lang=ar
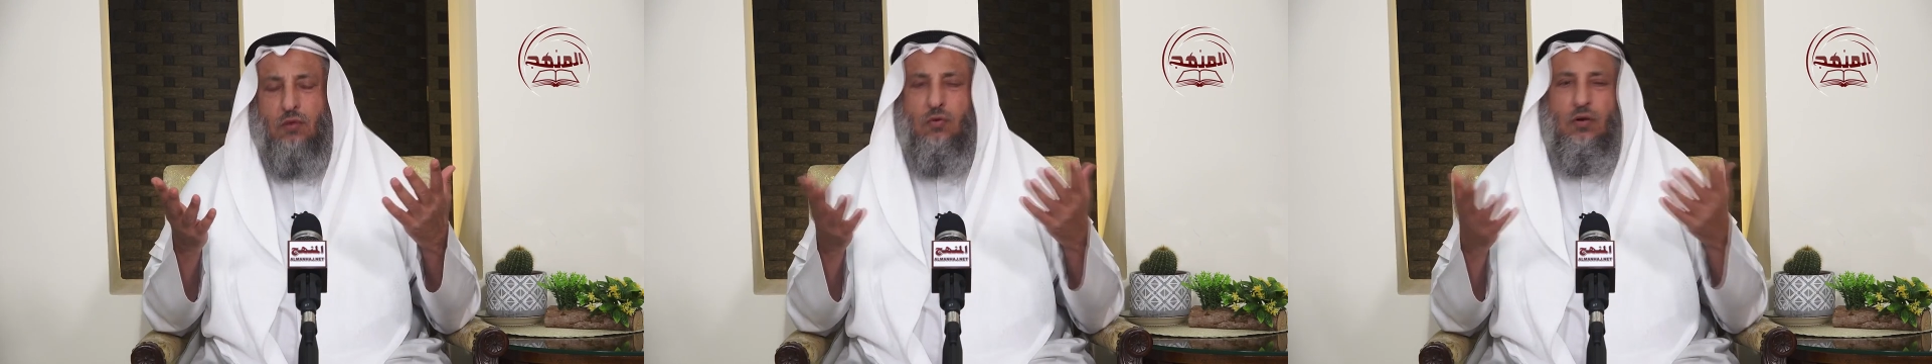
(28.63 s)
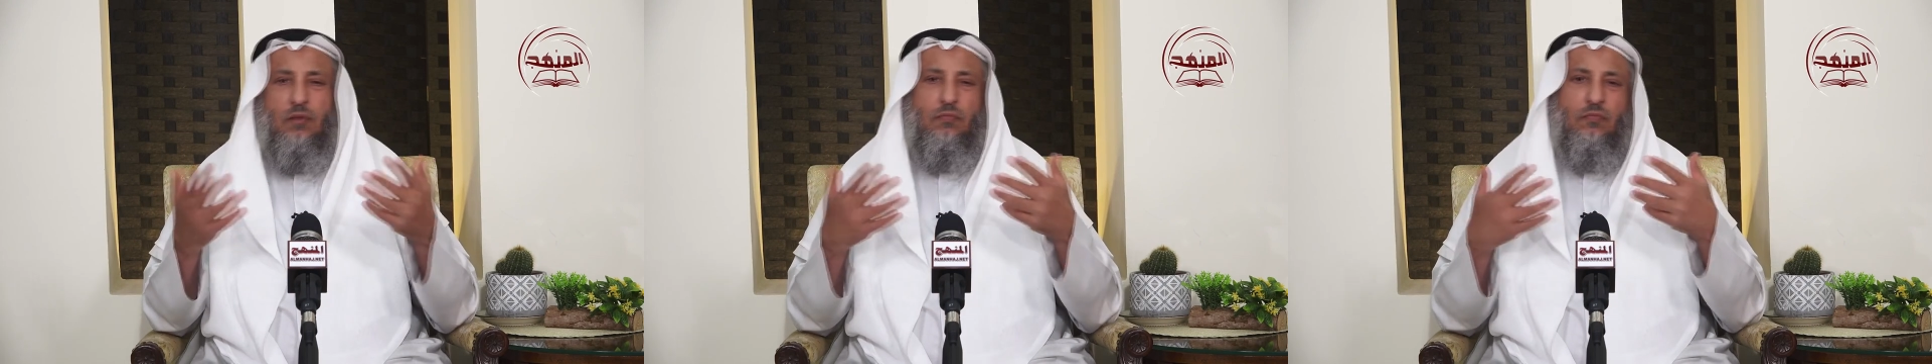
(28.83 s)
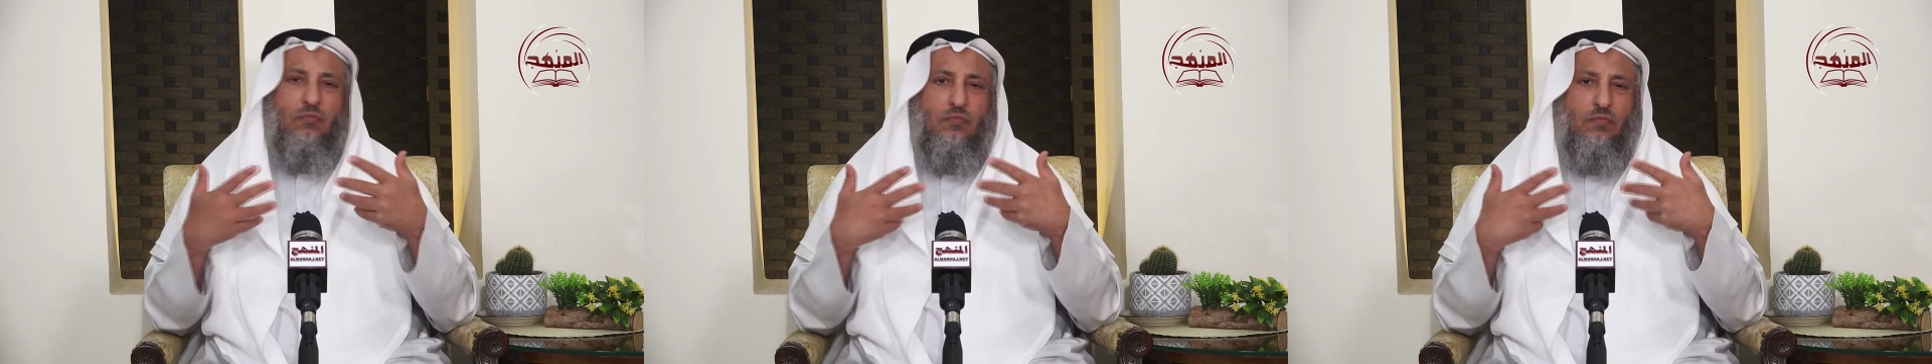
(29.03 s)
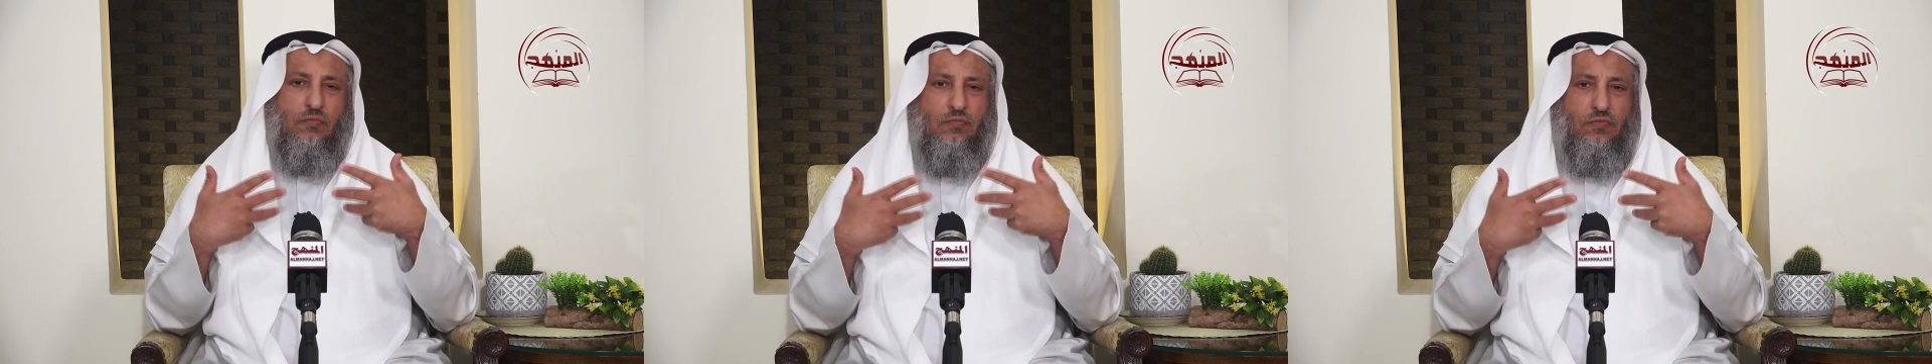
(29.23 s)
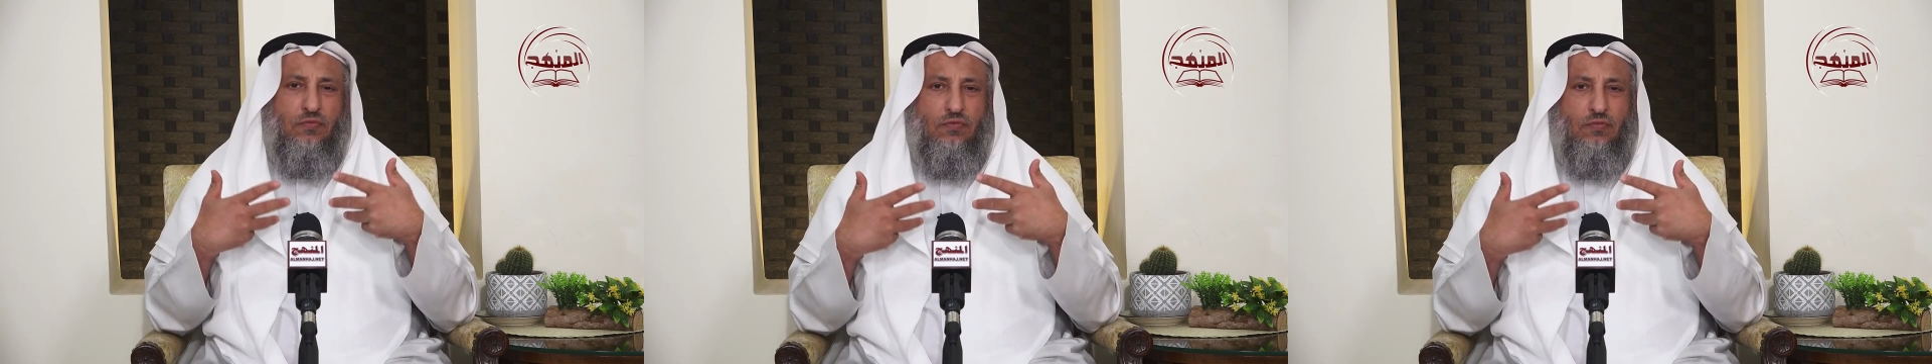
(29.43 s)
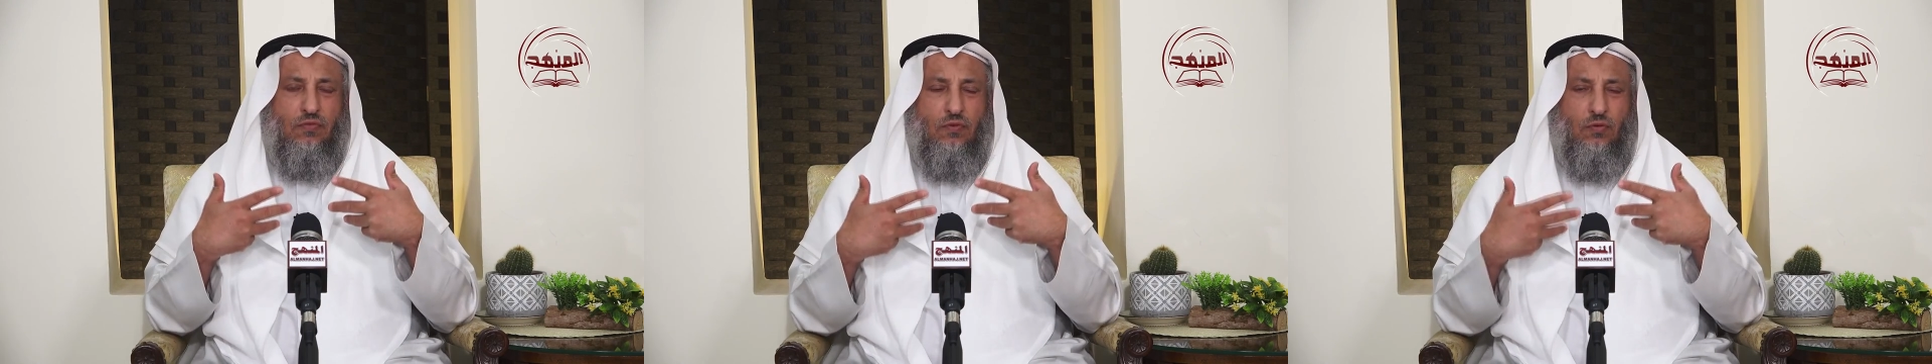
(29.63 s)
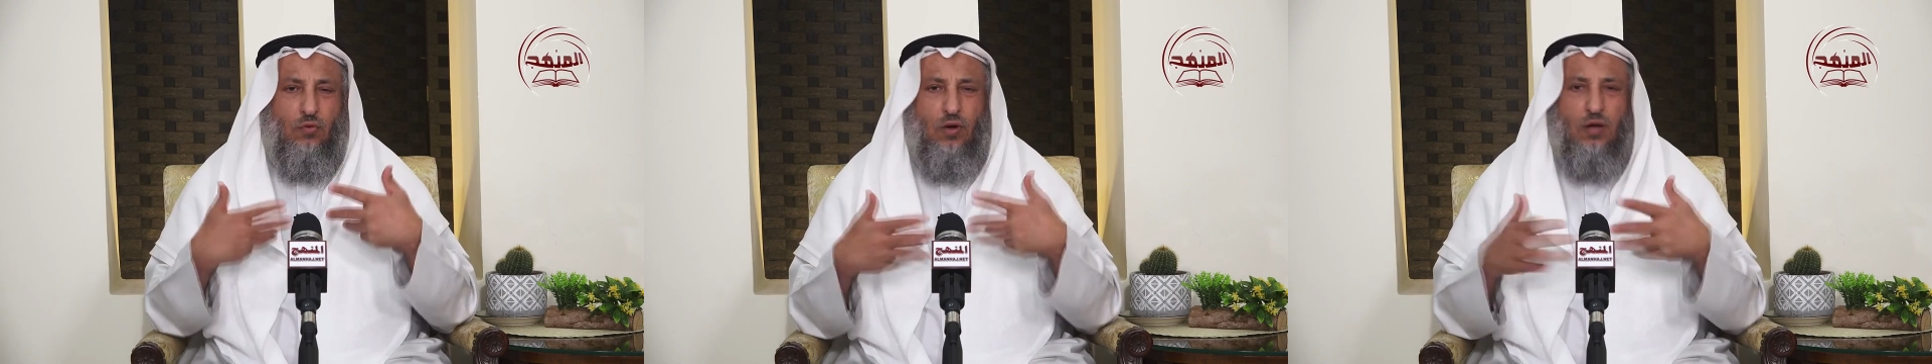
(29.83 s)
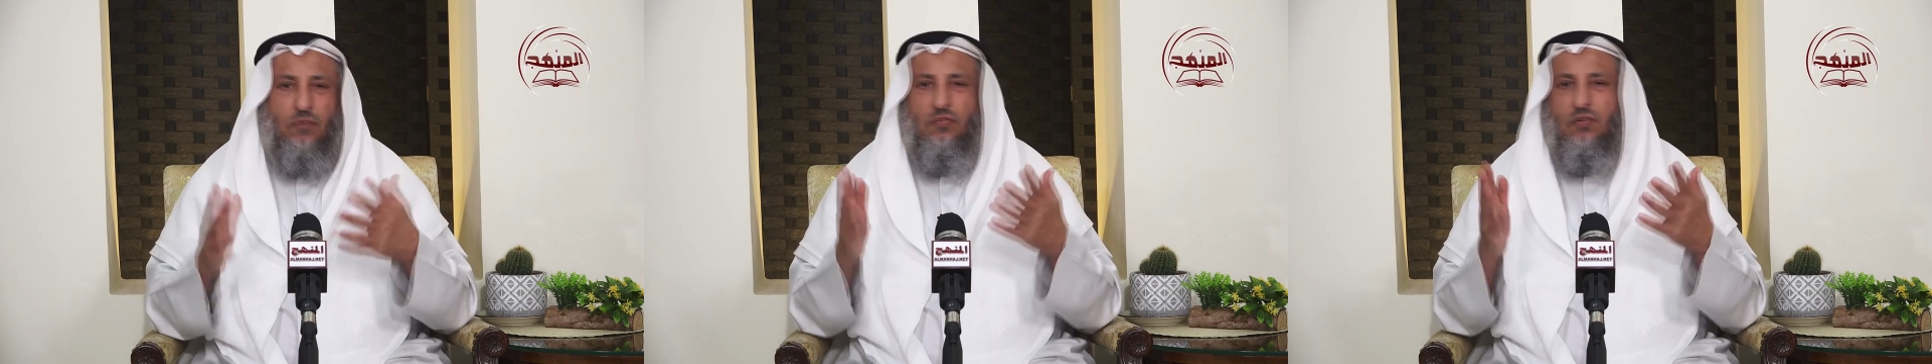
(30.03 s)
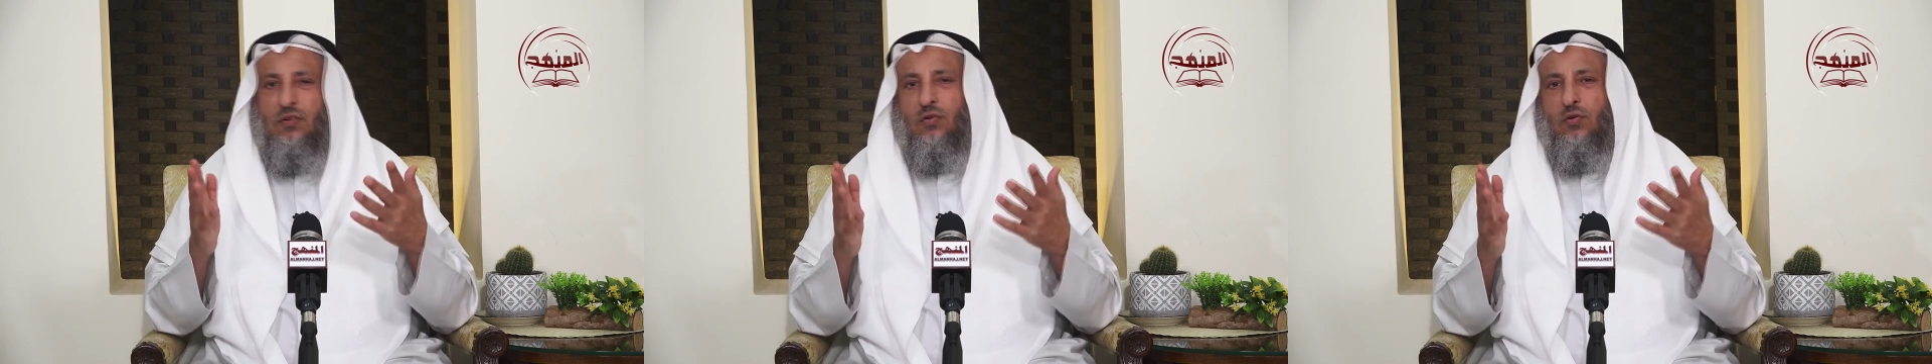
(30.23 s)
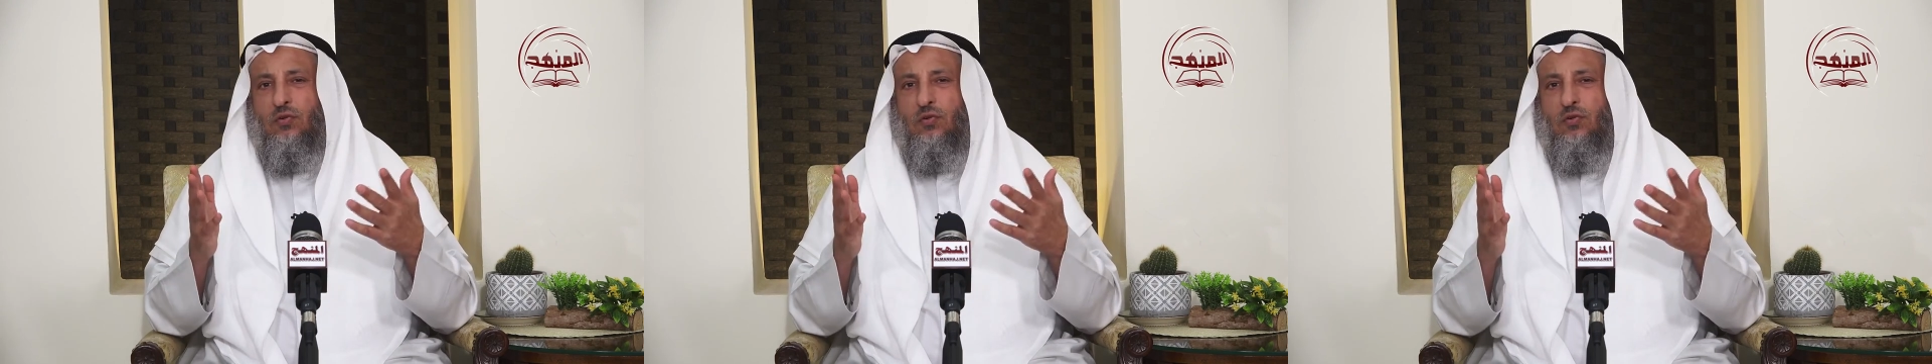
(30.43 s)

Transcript: أولا في